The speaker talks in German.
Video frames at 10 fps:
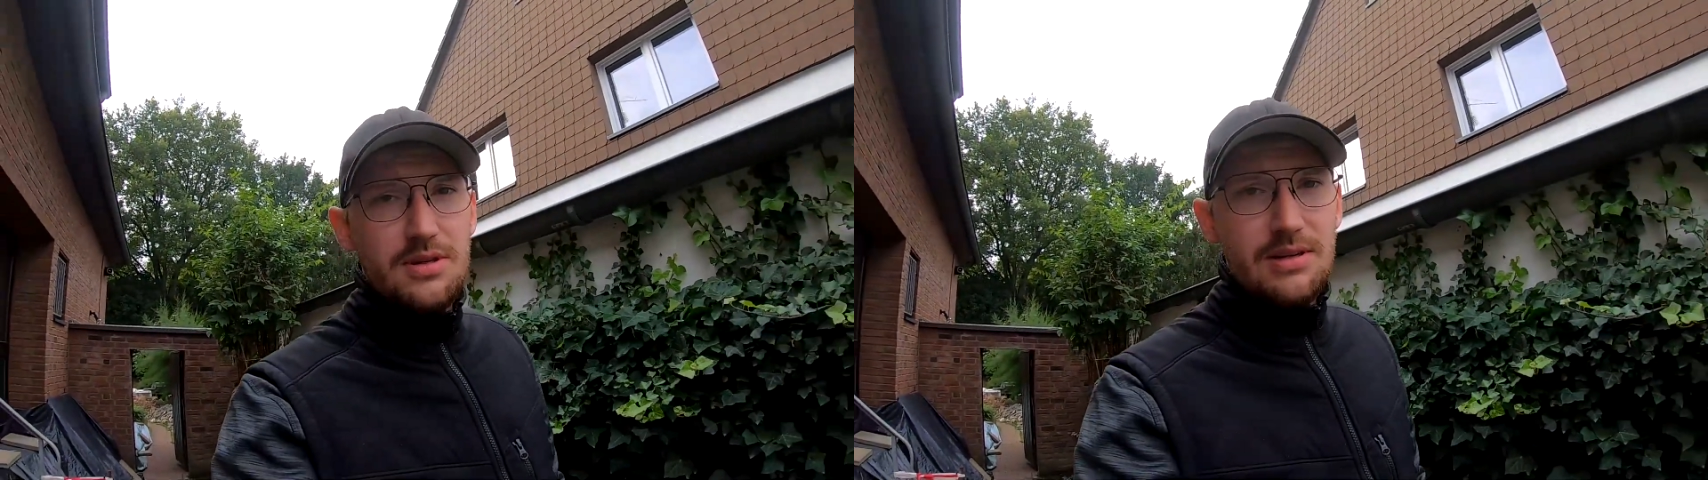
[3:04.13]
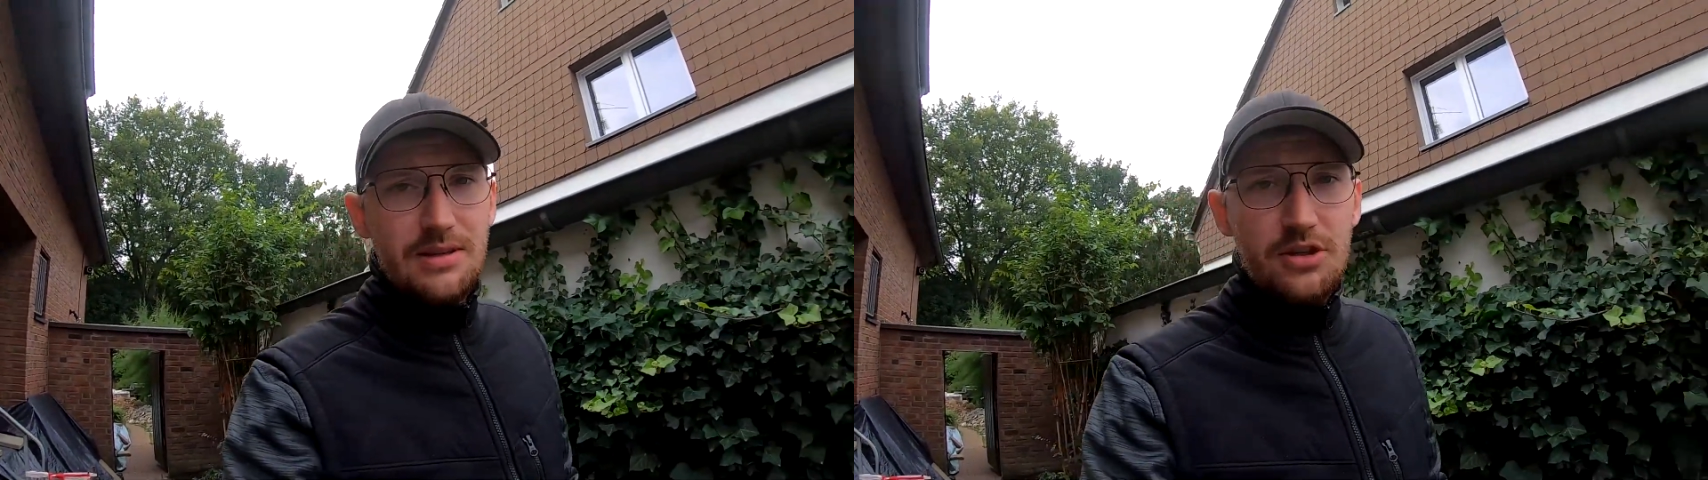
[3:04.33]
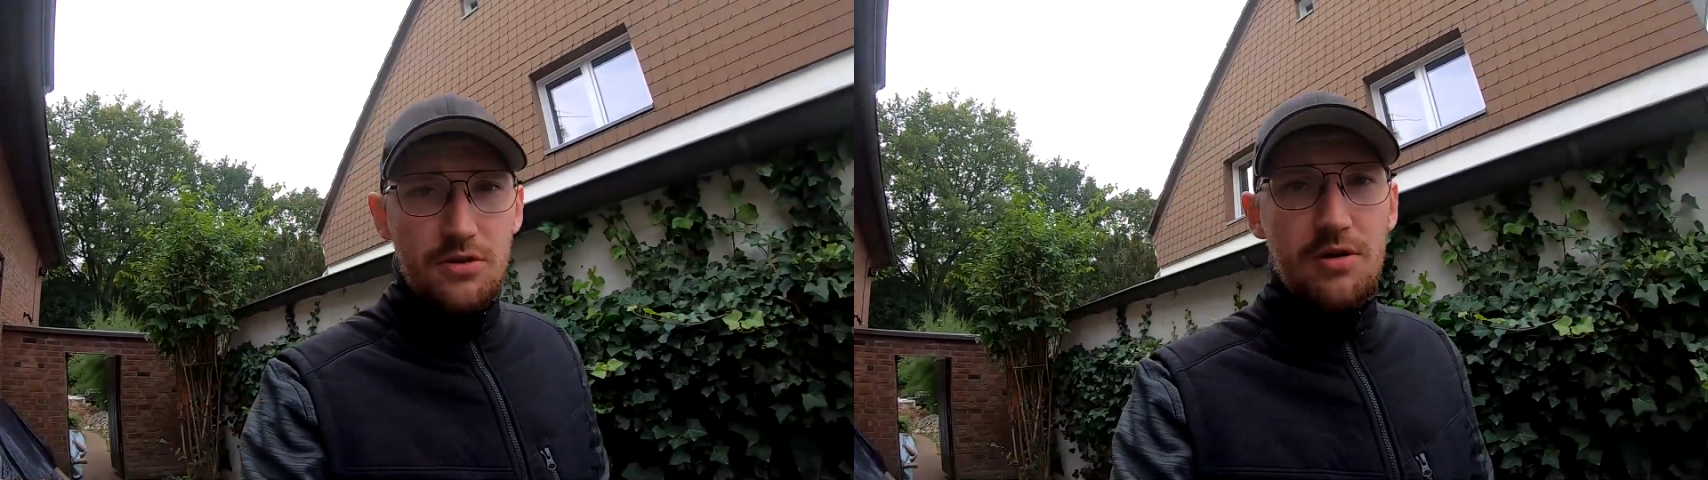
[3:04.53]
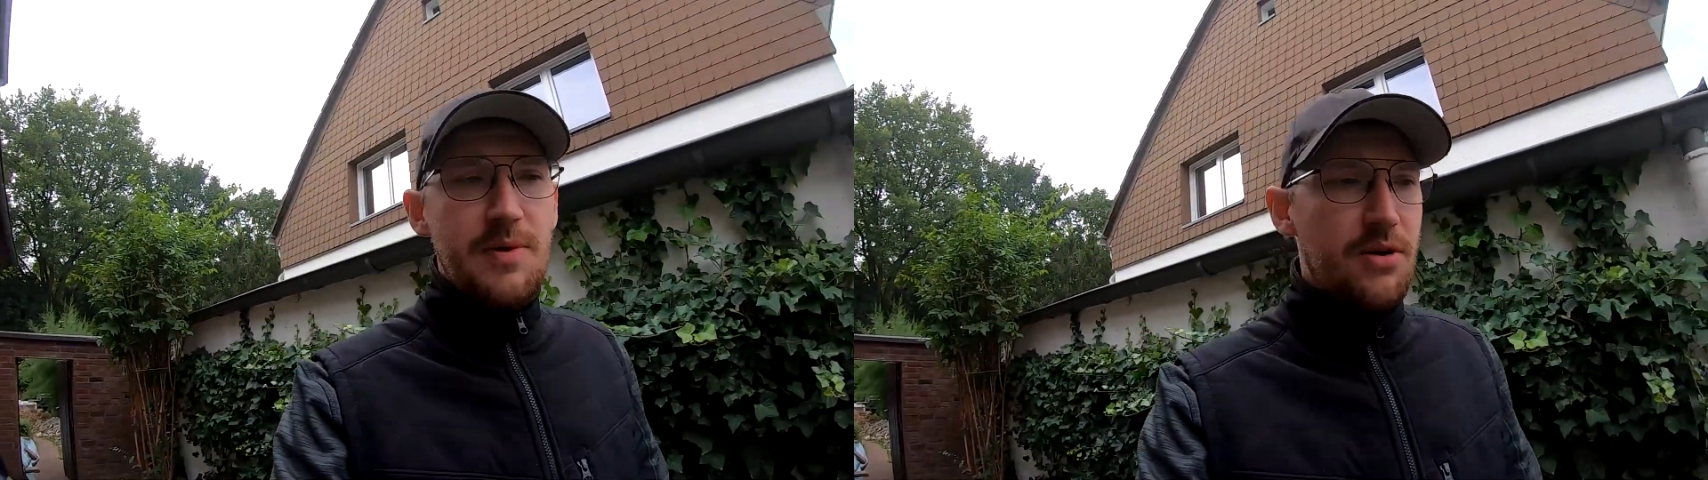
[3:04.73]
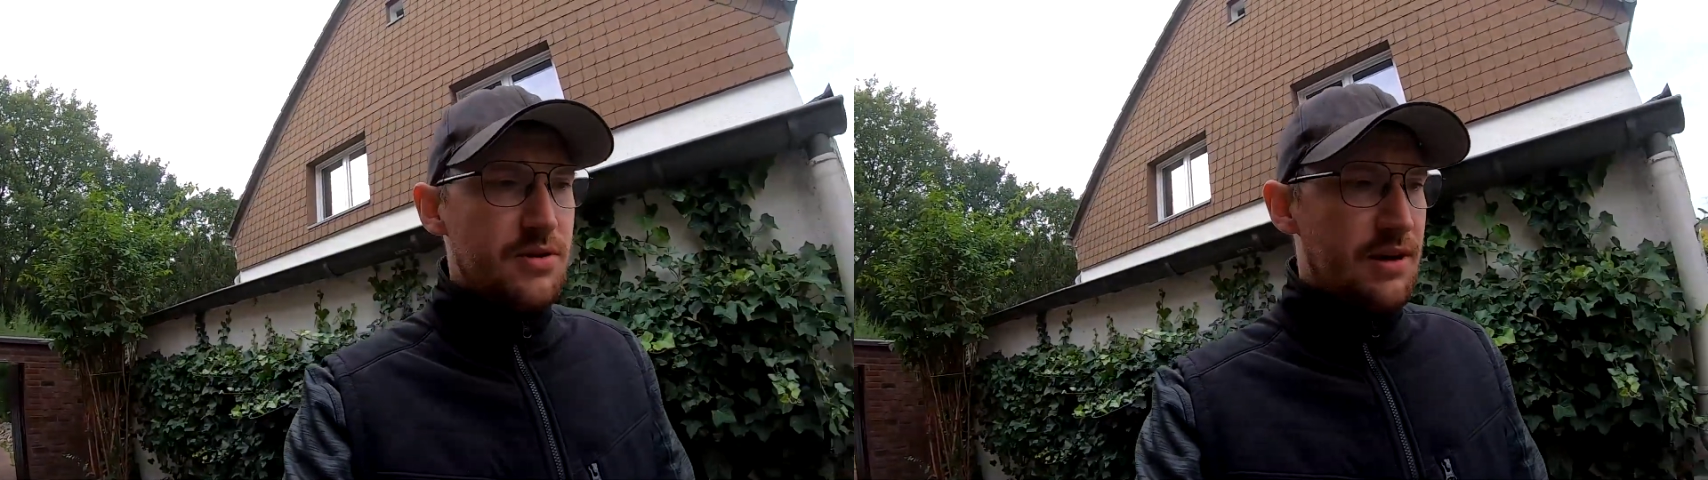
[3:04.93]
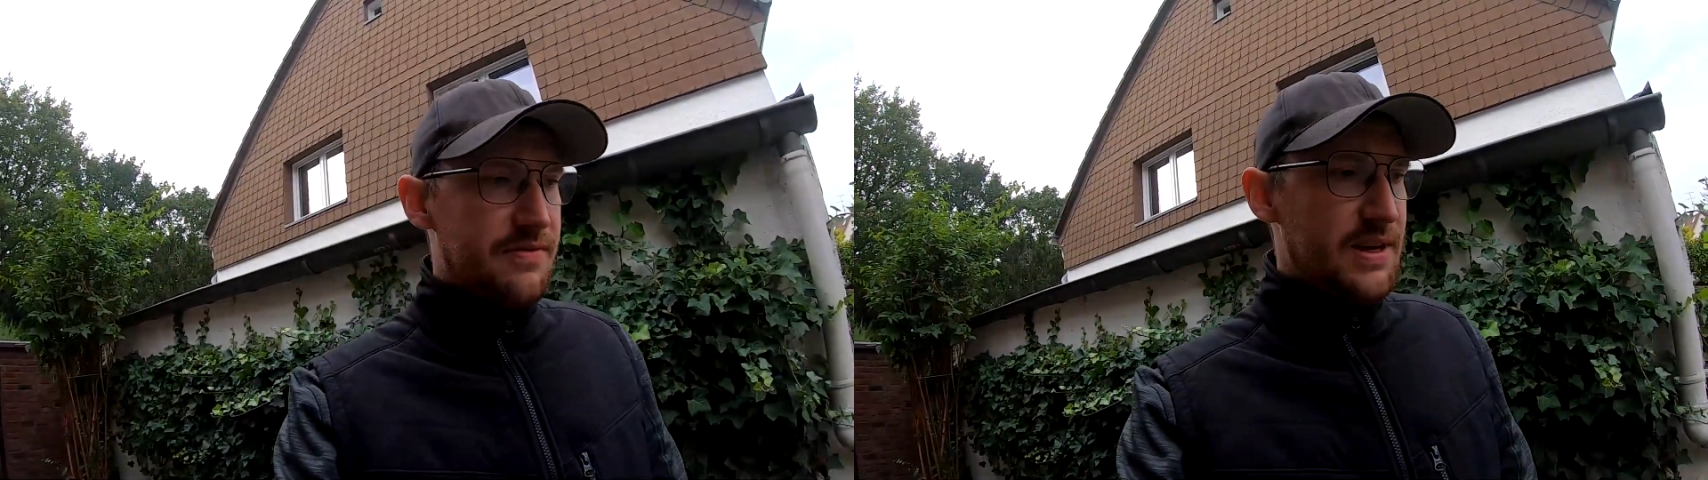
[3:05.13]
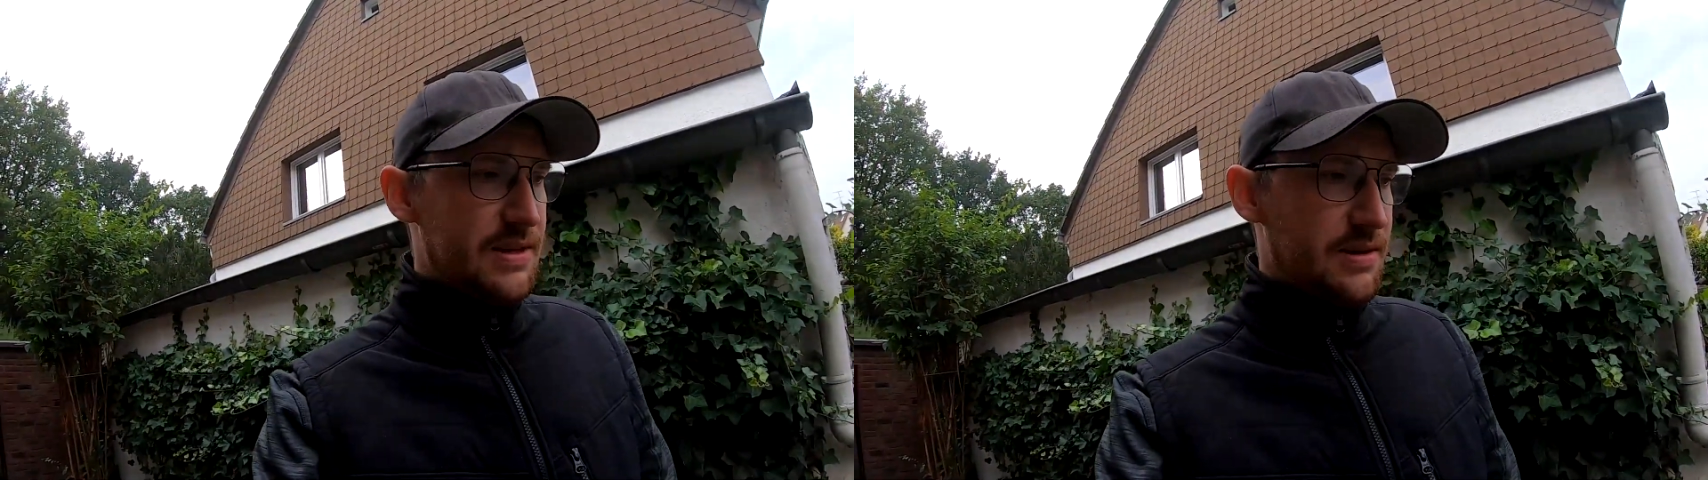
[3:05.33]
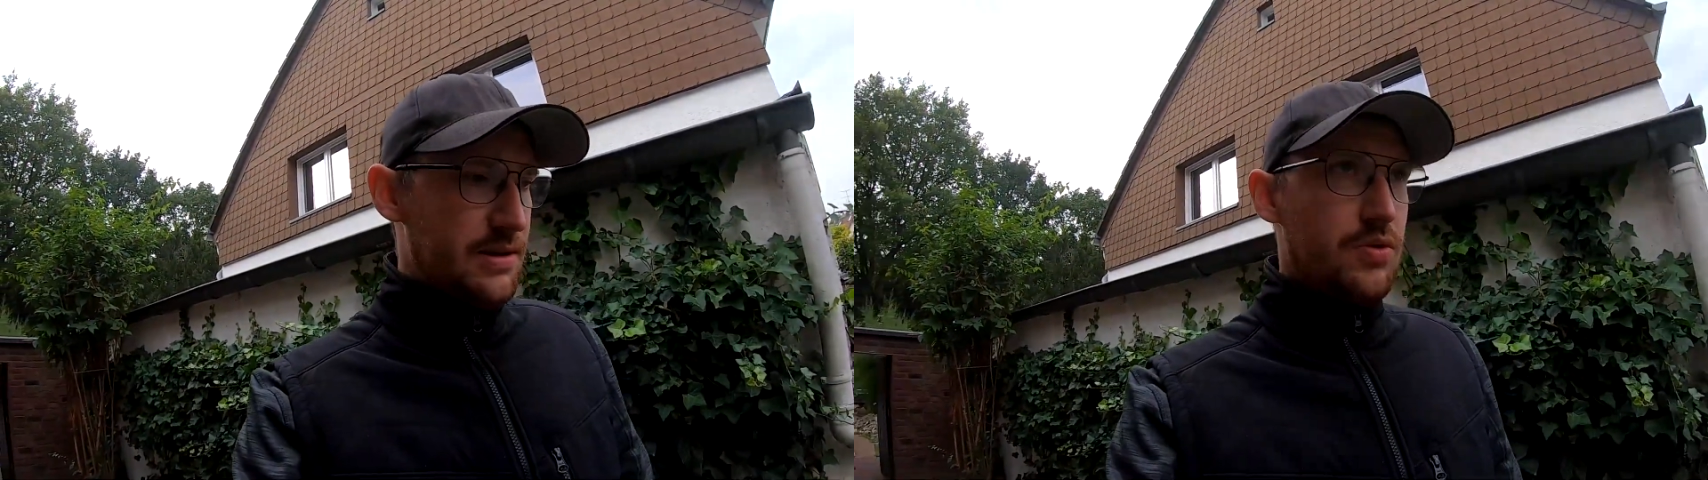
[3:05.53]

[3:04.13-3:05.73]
dass nicht noch mehr runterfällt.